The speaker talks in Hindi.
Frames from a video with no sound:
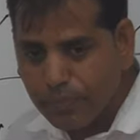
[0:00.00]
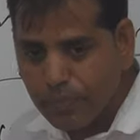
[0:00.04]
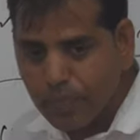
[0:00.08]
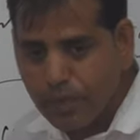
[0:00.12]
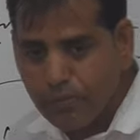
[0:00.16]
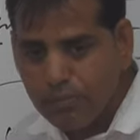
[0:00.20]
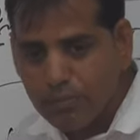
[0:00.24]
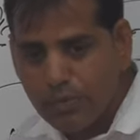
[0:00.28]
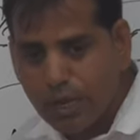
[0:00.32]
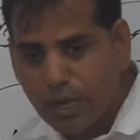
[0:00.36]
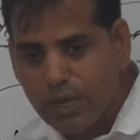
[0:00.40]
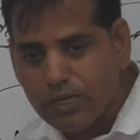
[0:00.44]

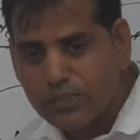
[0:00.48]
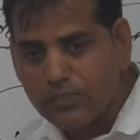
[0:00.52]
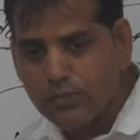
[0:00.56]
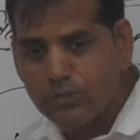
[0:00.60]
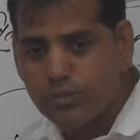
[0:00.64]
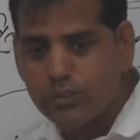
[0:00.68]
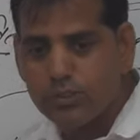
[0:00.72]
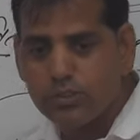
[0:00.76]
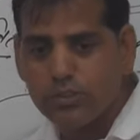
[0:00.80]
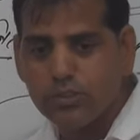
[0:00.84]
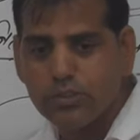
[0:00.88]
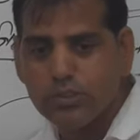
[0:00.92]
मार्च
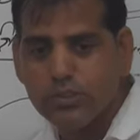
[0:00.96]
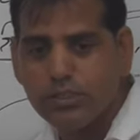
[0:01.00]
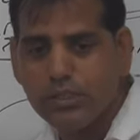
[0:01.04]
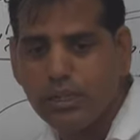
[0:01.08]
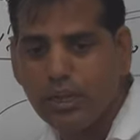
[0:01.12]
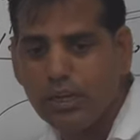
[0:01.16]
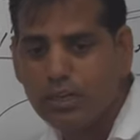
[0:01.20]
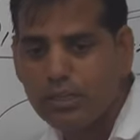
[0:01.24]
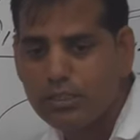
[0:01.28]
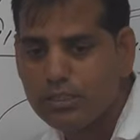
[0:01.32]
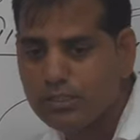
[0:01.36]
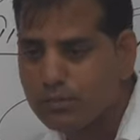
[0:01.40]

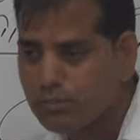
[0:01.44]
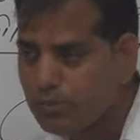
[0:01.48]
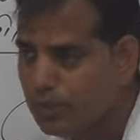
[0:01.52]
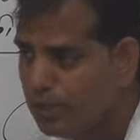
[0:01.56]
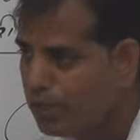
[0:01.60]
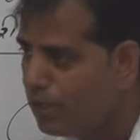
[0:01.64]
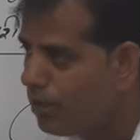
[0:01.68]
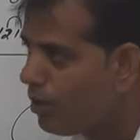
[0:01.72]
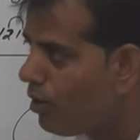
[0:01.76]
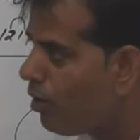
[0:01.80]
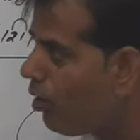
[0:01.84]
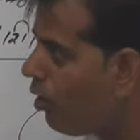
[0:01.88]
उन्नीस में
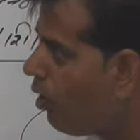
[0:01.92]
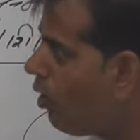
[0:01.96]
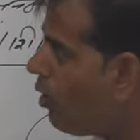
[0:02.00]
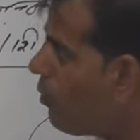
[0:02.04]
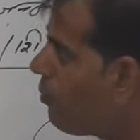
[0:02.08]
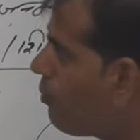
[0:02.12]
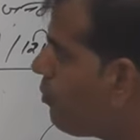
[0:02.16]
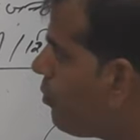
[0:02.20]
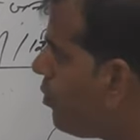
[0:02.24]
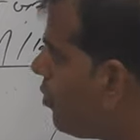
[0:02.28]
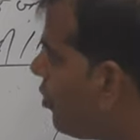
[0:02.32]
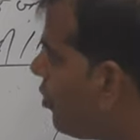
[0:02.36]
और पूर्ण